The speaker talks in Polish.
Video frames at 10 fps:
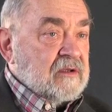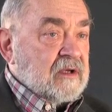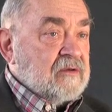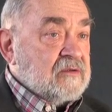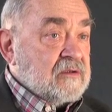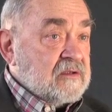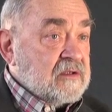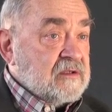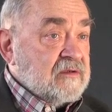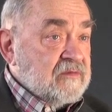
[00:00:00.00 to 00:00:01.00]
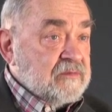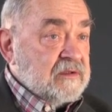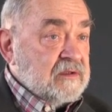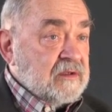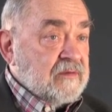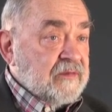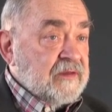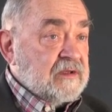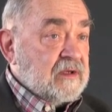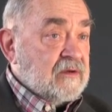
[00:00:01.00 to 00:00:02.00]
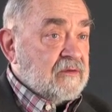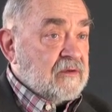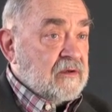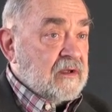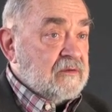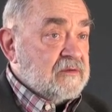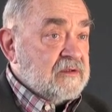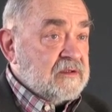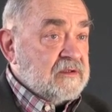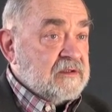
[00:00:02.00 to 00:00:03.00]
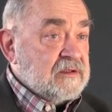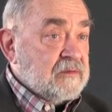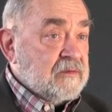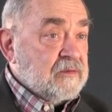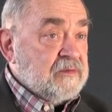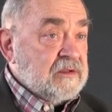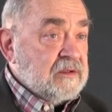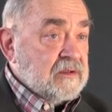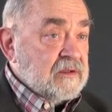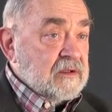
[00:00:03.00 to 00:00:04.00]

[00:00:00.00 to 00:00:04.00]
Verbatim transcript: jak już troszeczkę wypije i ta kontrola już się gdzieś tam gubi,